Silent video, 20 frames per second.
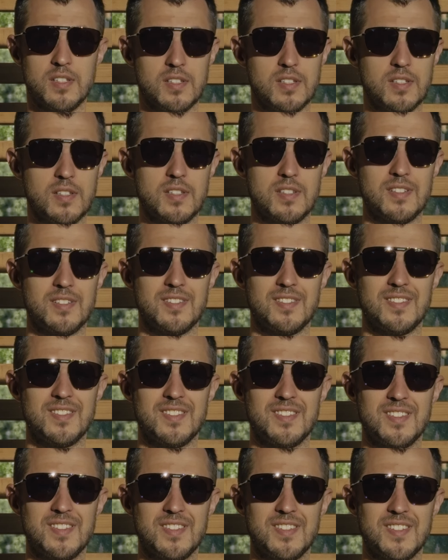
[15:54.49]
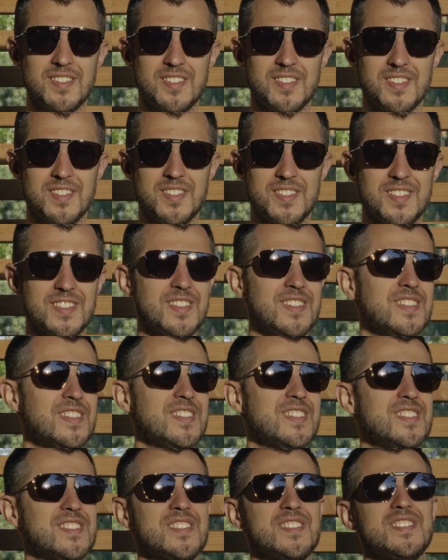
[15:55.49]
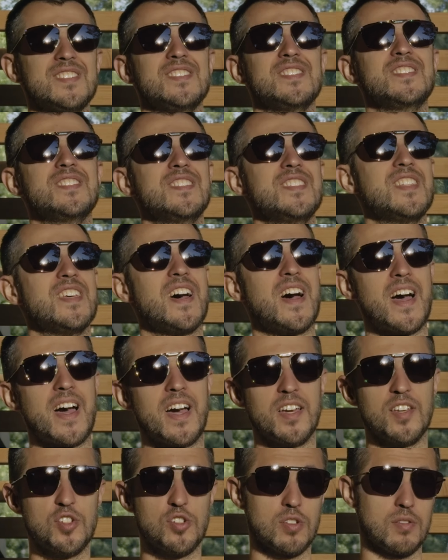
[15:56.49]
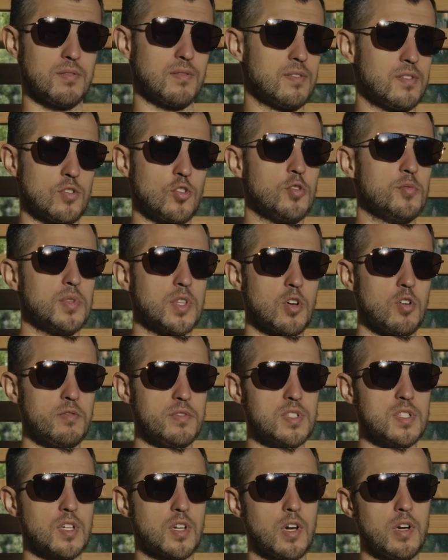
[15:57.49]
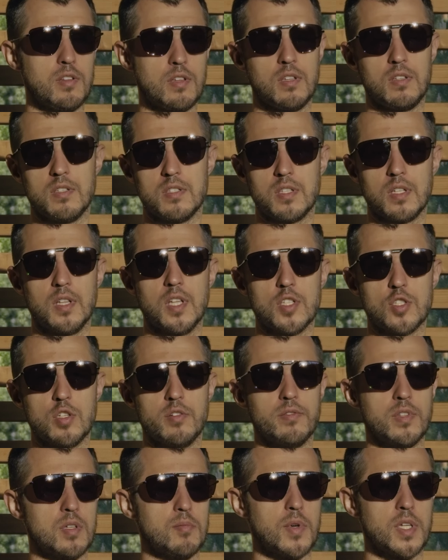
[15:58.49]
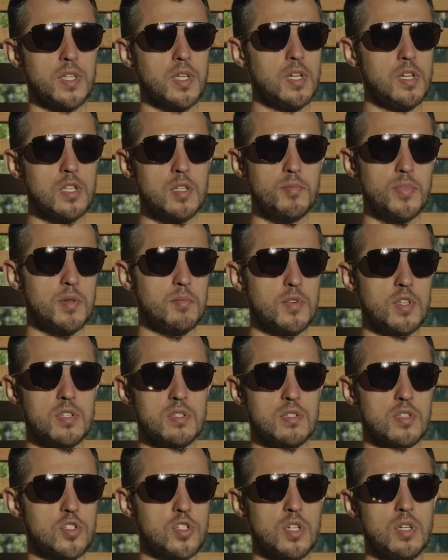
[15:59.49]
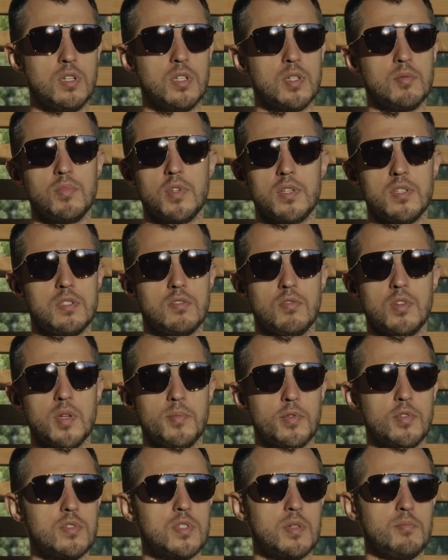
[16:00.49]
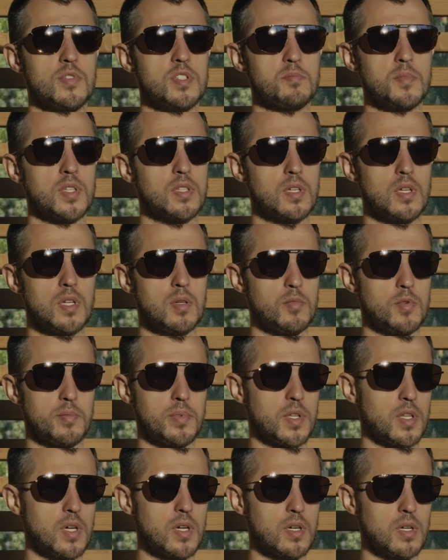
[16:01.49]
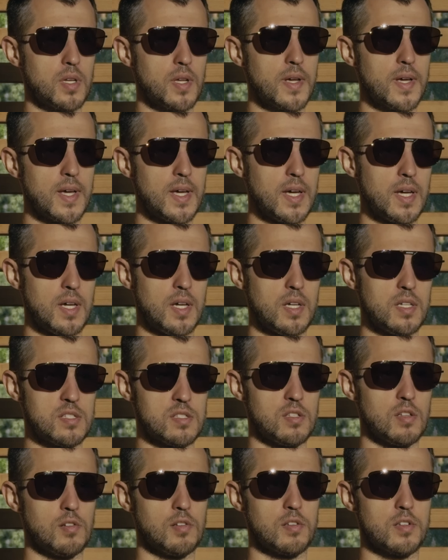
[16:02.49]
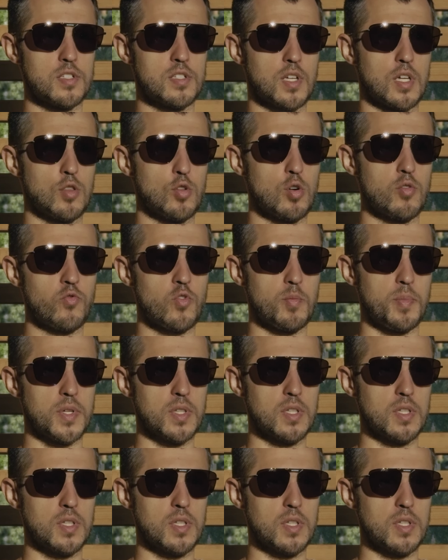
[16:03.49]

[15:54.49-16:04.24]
Еще да, и, кроме того, возникают какие-то несогласованные модели, например, изначально это была история просто без модели, мы приехали, сделали раскадровку